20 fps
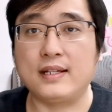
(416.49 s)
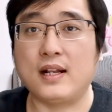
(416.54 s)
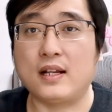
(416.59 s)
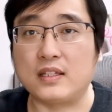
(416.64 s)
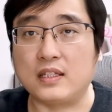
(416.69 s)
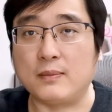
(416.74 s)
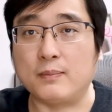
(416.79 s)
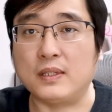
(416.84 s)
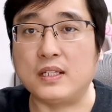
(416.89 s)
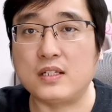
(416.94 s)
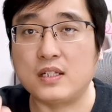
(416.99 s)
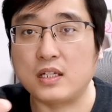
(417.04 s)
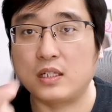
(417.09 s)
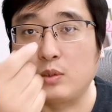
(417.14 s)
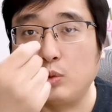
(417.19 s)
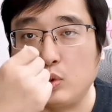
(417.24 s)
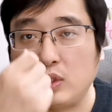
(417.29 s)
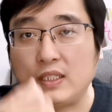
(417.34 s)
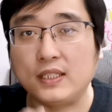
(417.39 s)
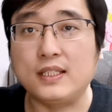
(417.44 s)
让你们的社
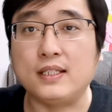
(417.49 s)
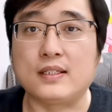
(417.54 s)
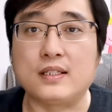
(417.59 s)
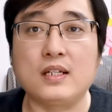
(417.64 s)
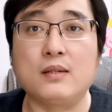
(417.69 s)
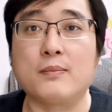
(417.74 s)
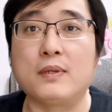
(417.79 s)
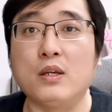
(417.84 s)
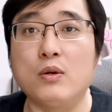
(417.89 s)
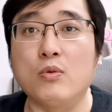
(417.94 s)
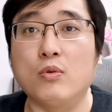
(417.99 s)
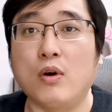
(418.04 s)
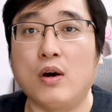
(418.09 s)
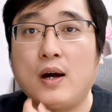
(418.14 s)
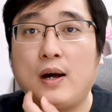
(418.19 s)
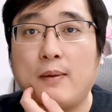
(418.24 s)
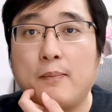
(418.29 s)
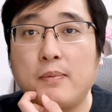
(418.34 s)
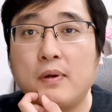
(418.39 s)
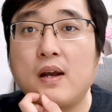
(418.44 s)
图日记证明
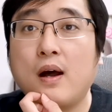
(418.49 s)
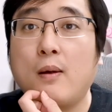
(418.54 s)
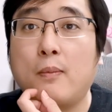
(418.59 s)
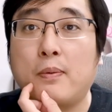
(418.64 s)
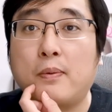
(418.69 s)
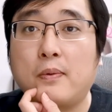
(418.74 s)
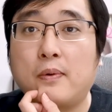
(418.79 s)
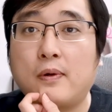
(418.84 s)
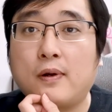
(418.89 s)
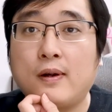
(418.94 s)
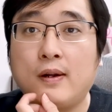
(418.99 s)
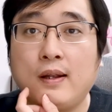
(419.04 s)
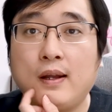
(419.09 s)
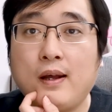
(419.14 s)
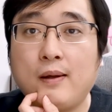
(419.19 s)
我不靠谱，